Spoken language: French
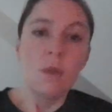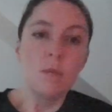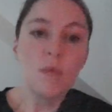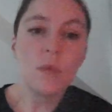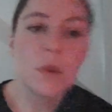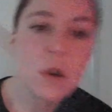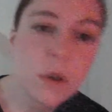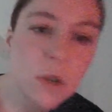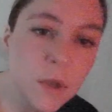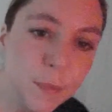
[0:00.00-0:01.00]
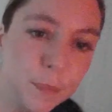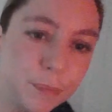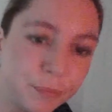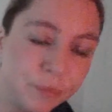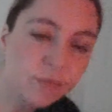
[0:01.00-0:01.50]
Bon.
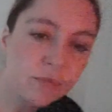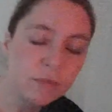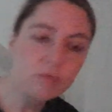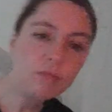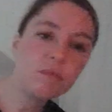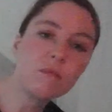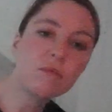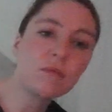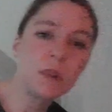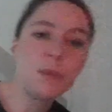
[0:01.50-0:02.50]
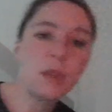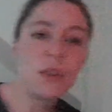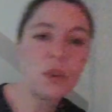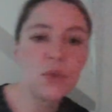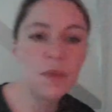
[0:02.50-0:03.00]

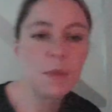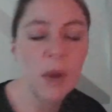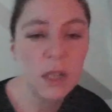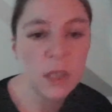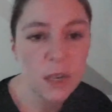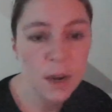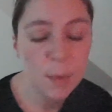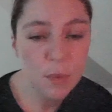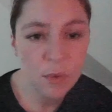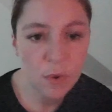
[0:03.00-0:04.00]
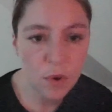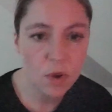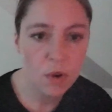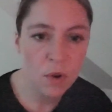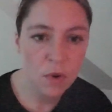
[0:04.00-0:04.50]
Peut-être que je vais m'arrêter là pour
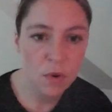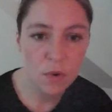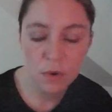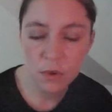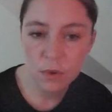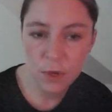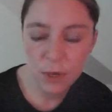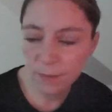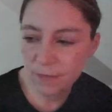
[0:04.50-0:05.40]
euh, aujourd'hui.